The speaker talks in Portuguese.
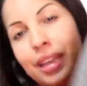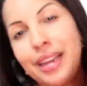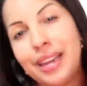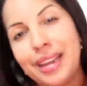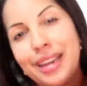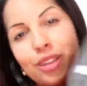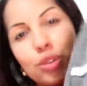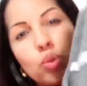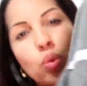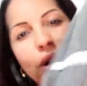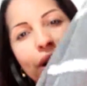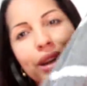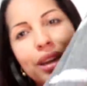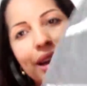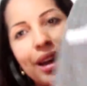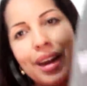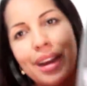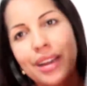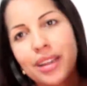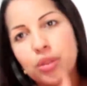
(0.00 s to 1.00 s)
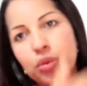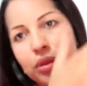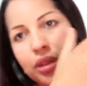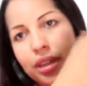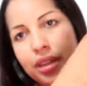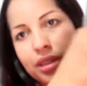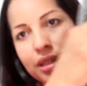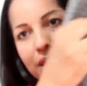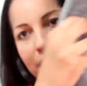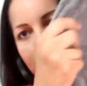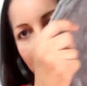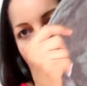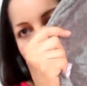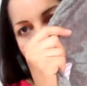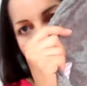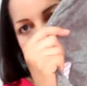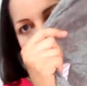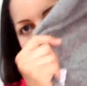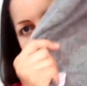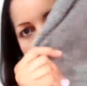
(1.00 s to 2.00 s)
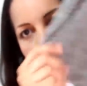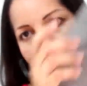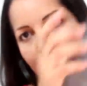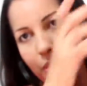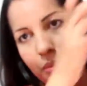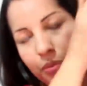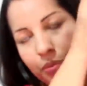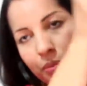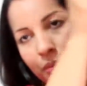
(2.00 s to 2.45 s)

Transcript: ele é atualhado, tem zíper aqui, ó,